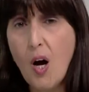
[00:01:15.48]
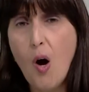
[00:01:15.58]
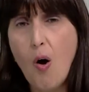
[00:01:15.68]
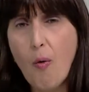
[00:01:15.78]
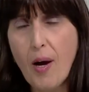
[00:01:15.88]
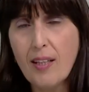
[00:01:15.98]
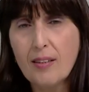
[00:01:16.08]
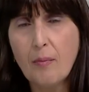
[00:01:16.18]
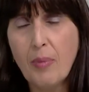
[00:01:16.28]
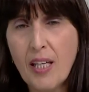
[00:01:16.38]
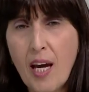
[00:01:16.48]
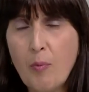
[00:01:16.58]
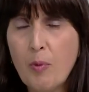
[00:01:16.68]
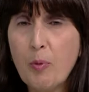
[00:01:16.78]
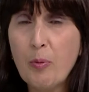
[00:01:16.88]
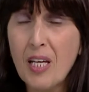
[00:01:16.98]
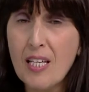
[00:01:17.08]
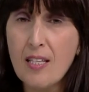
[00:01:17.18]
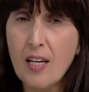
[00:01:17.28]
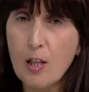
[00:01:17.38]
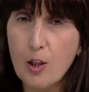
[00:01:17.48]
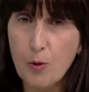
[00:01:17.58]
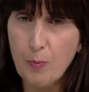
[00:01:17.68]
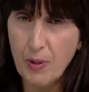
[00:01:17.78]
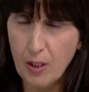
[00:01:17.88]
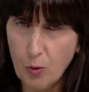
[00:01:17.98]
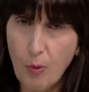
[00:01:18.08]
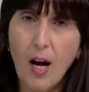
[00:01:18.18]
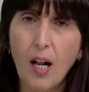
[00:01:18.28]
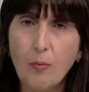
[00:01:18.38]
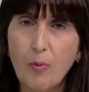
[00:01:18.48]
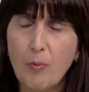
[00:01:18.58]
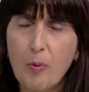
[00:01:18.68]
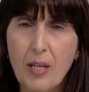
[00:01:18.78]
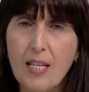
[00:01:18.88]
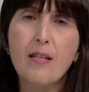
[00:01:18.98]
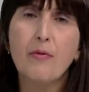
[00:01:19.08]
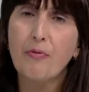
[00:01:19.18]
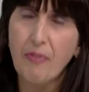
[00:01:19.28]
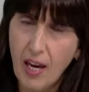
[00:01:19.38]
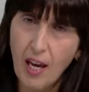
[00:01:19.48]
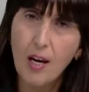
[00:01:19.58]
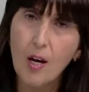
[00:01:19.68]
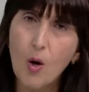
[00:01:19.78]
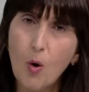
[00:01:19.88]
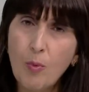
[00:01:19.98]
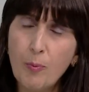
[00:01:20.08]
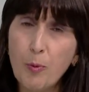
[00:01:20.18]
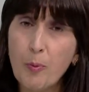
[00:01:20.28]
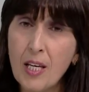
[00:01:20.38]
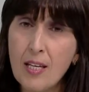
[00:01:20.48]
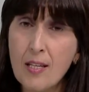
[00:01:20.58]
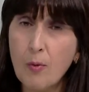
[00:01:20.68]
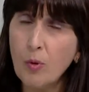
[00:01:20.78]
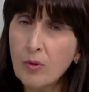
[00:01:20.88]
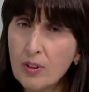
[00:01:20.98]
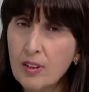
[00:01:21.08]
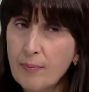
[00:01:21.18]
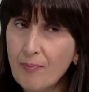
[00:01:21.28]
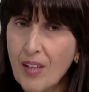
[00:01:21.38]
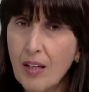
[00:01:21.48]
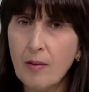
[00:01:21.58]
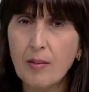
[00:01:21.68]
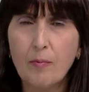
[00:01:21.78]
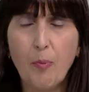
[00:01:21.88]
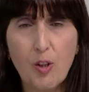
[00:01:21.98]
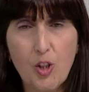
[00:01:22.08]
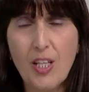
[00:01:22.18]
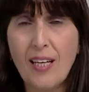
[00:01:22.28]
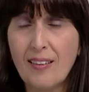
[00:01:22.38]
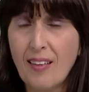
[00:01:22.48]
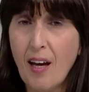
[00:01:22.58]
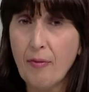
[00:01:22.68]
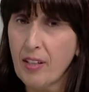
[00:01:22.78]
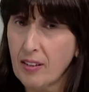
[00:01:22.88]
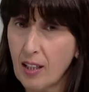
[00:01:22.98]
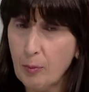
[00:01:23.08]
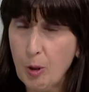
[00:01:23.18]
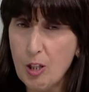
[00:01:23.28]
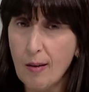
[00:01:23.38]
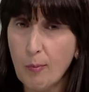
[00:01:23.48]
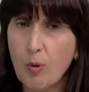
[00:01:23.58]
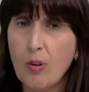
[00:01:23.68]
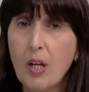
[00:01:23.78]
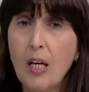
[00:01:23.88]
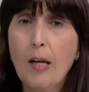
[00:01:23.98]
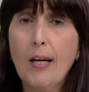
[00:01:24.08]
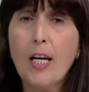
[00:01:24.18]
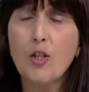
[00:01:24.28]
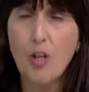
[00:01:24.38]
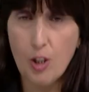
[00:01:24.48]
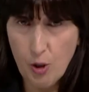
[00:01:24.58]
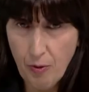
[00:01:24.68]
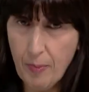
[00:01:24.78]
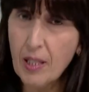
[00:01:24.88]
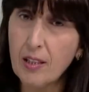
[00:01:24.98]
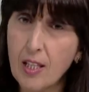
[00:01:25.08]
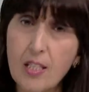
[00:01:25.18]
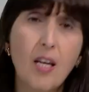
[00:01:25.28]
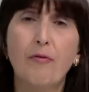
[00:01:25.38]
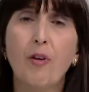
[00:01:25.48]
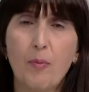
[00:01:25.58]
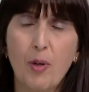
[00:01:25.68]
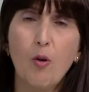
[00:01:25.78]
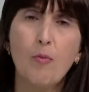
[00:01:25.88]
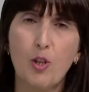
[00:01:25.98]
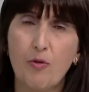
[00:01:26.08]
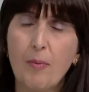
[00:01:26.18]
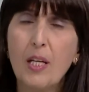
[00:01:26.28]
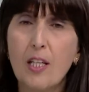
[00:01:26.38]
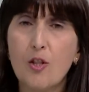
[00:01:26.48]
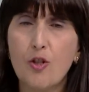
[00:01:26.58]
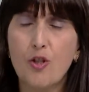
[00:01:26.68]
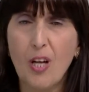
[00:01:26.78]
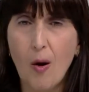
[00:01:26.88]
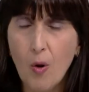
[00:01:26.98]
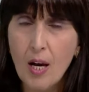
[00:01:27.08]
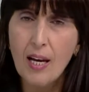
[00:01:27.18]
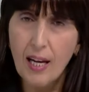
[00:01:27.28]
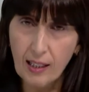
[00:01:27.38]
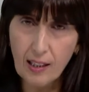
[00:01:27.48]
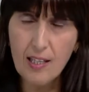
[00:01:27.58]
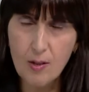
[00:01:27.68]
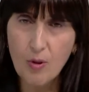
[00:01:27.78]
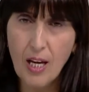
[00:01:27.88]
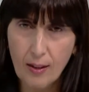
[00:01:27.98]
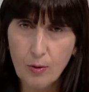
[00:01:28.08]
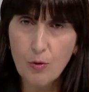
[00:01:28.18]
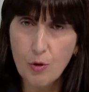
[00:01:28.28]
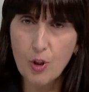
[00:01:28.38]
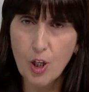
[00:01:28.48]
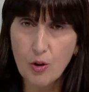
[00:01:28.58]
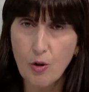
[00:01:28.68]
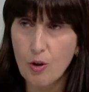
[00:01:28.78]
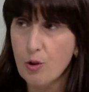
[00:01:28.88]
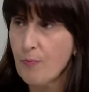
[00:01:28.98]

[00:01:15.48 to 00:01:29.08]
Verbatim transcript: ou ela também é uma pobreza espiritual, uma pobreza de fé, uma pobreza onde eh, pode estar até a afetar, por exemplo, as nossas famílias e a forma como as famílias se estão a relacionar nos dias de hoje.